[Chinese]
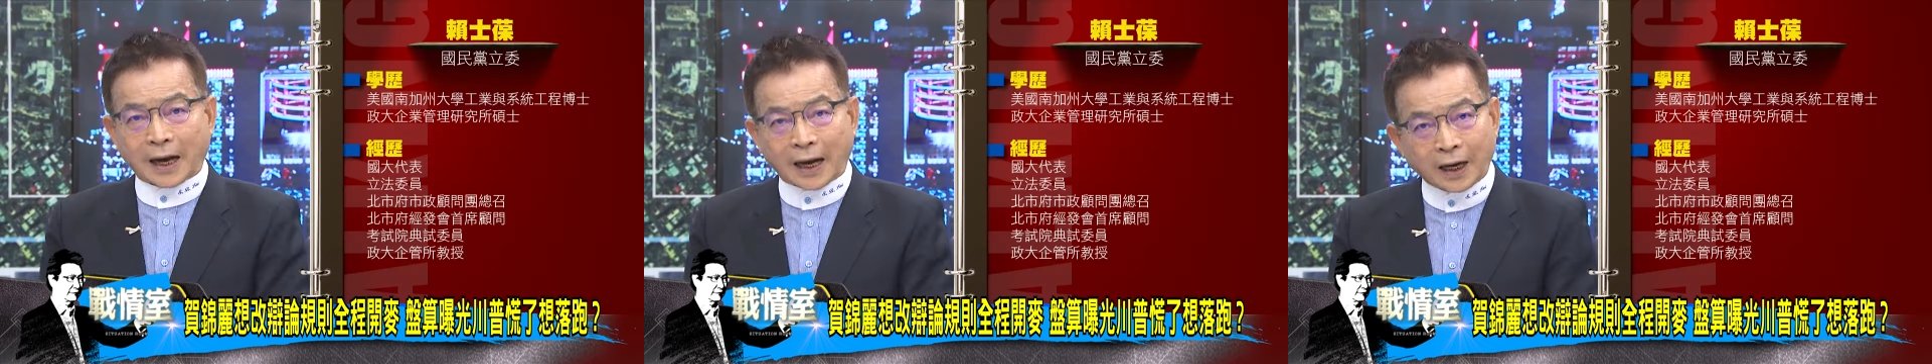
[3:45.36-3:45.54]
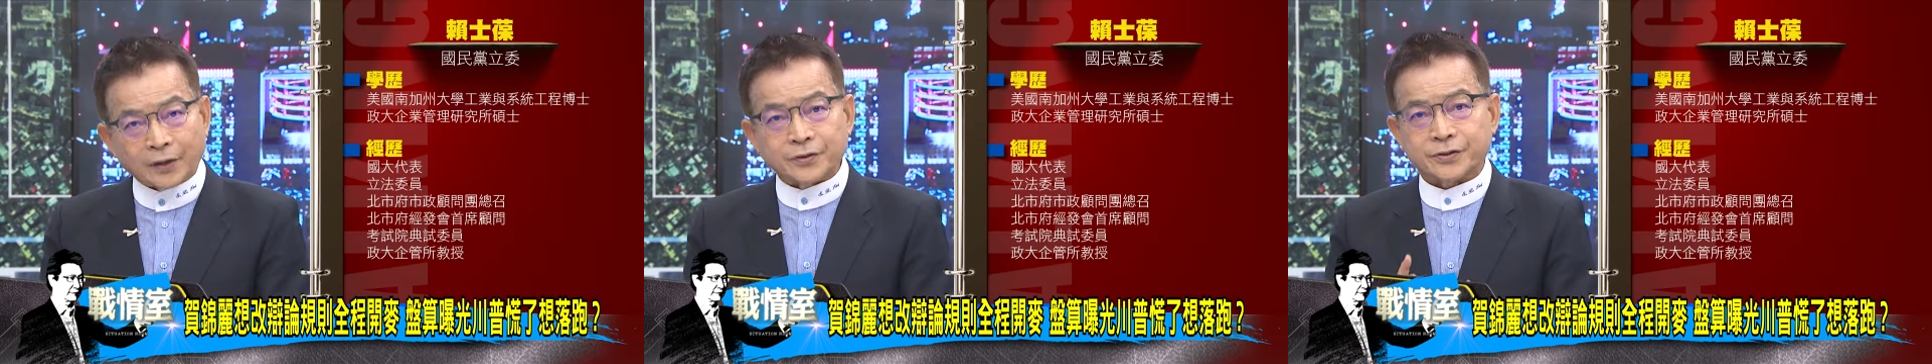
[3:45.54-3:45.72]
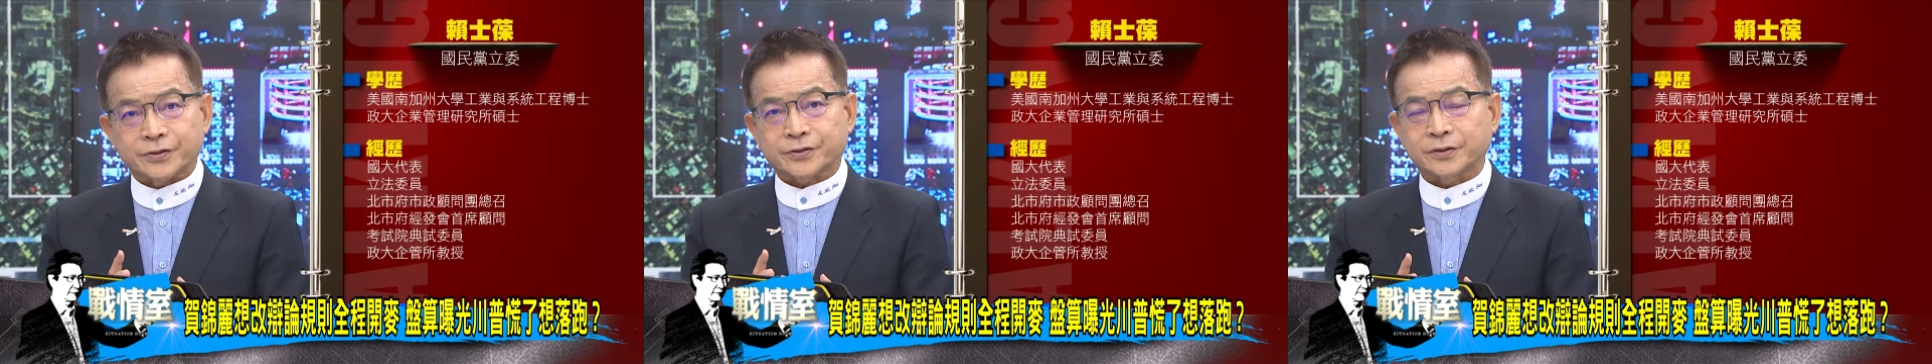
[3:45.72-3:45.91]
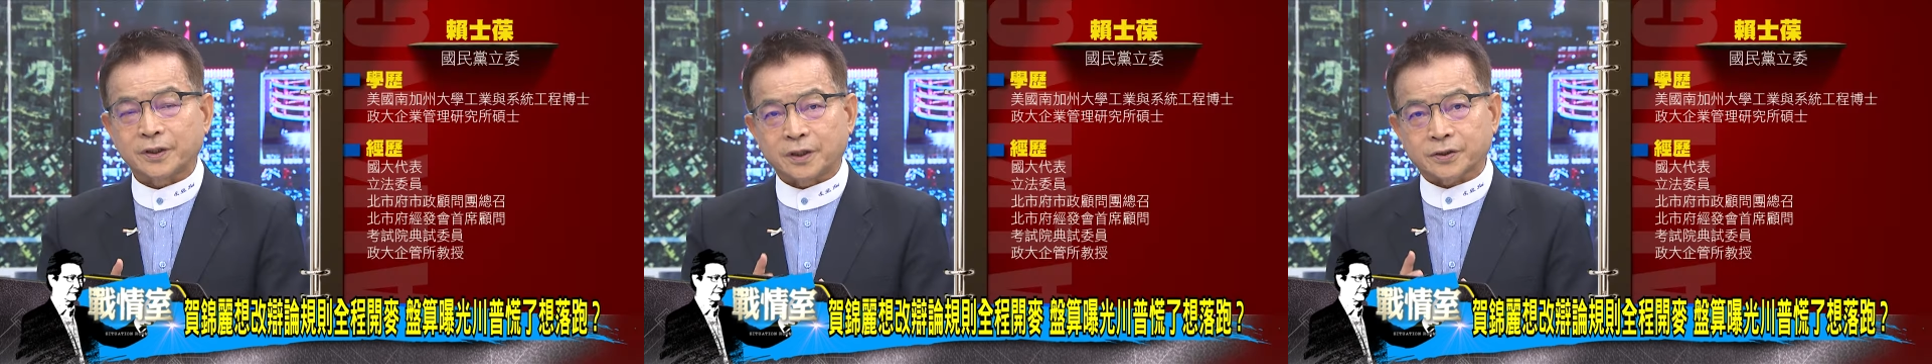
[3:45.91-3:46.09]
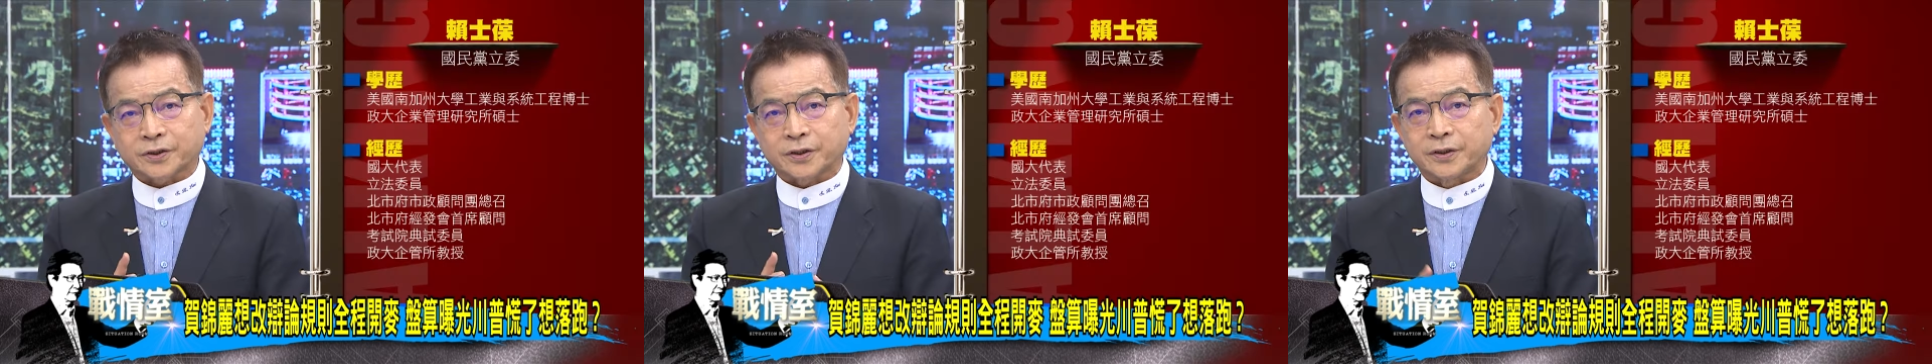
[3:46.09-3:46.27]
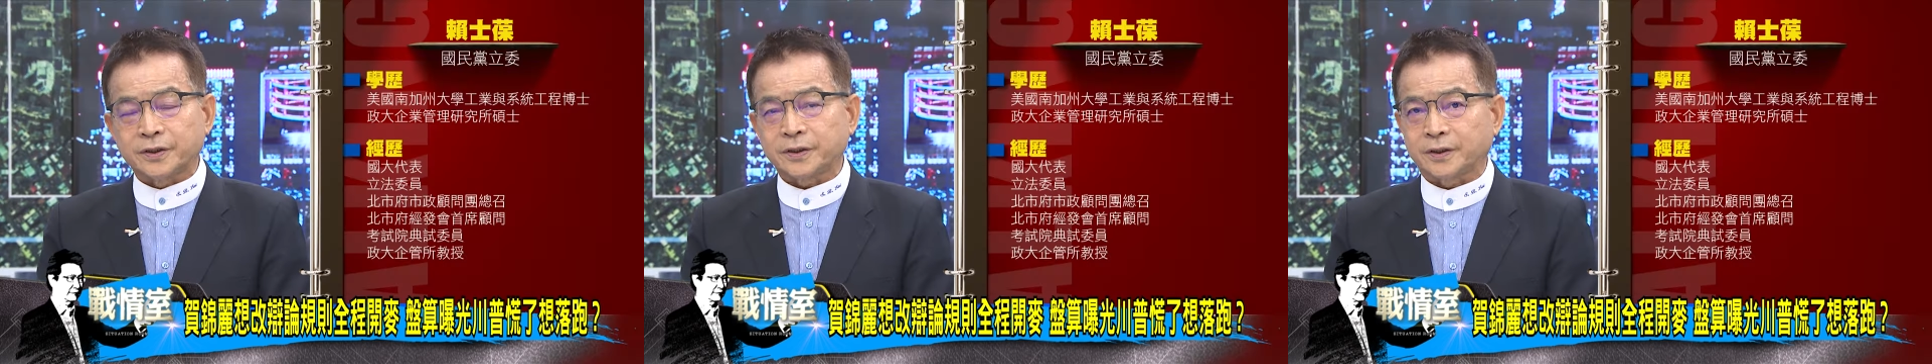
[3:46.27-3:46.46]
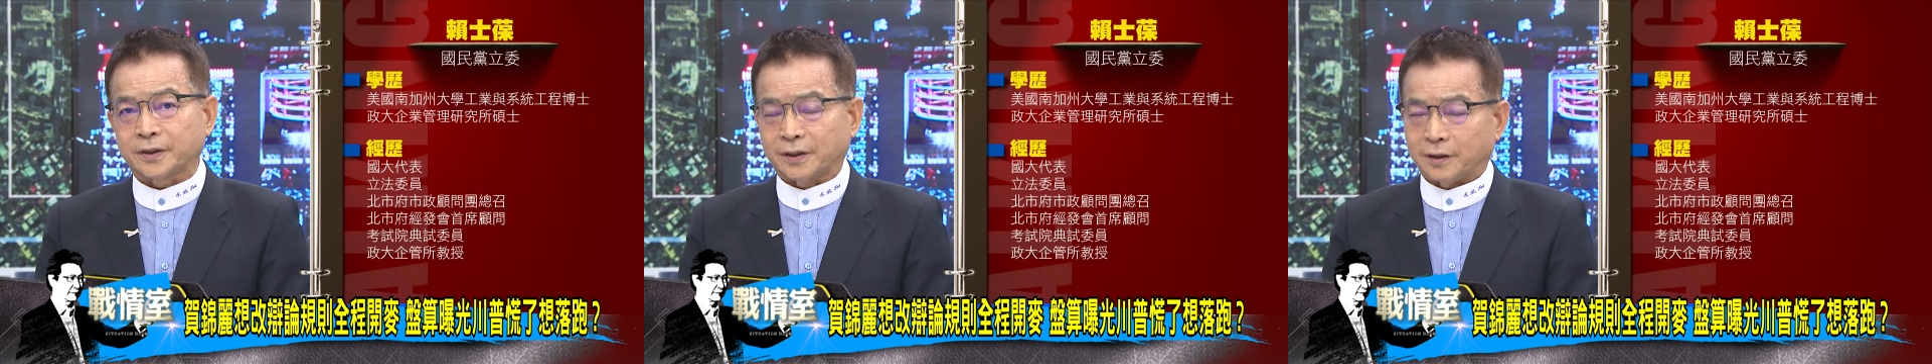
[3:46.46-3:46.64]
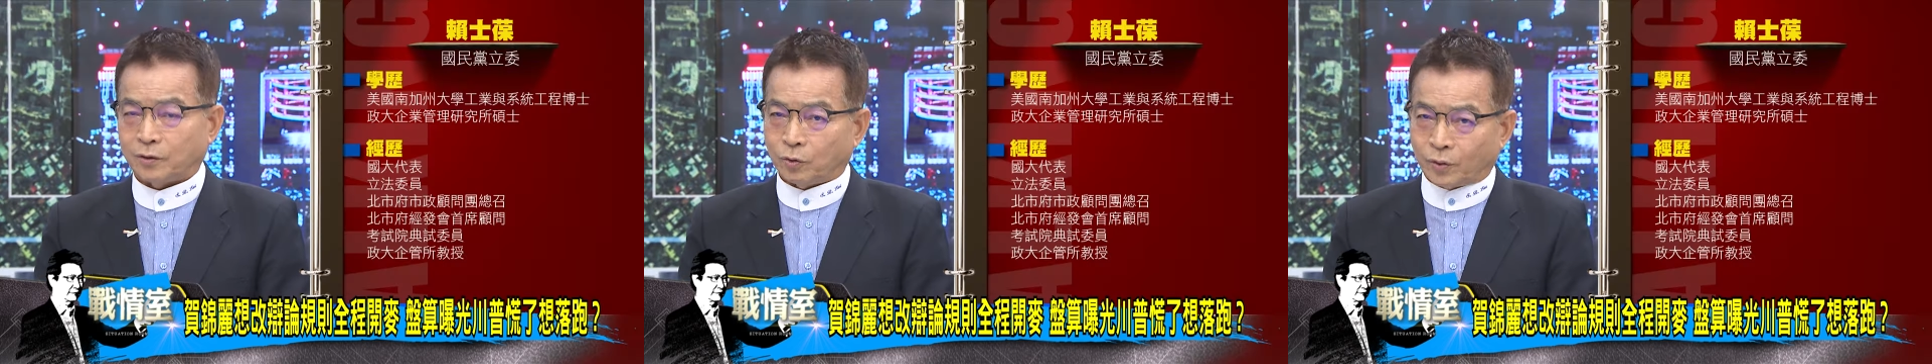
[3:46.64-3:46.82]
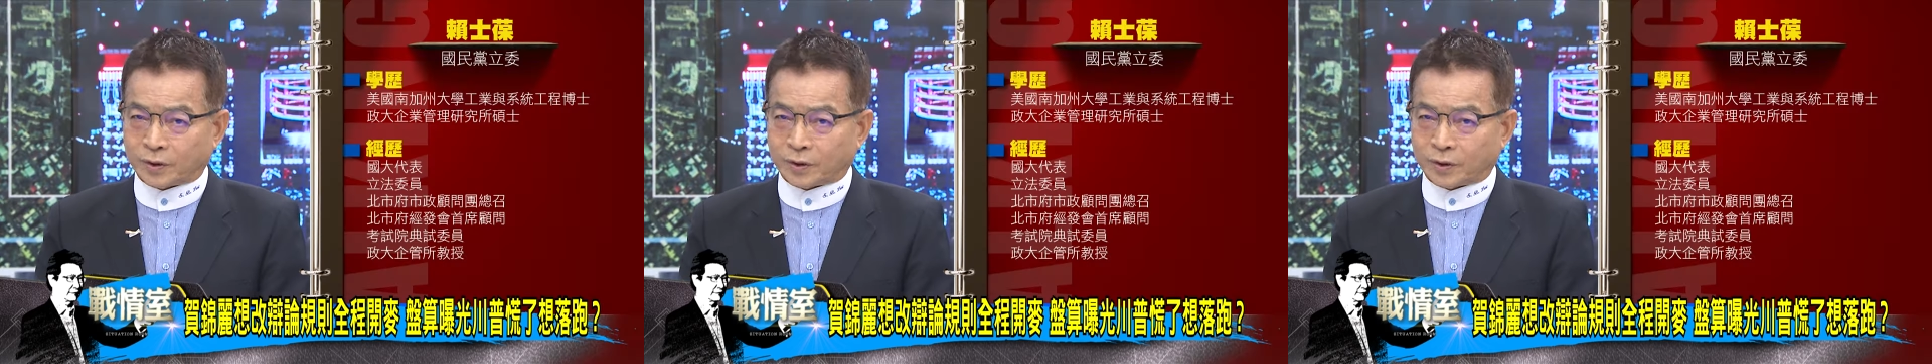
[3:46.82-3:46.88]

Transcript: 哈里斯贺锦丽啊，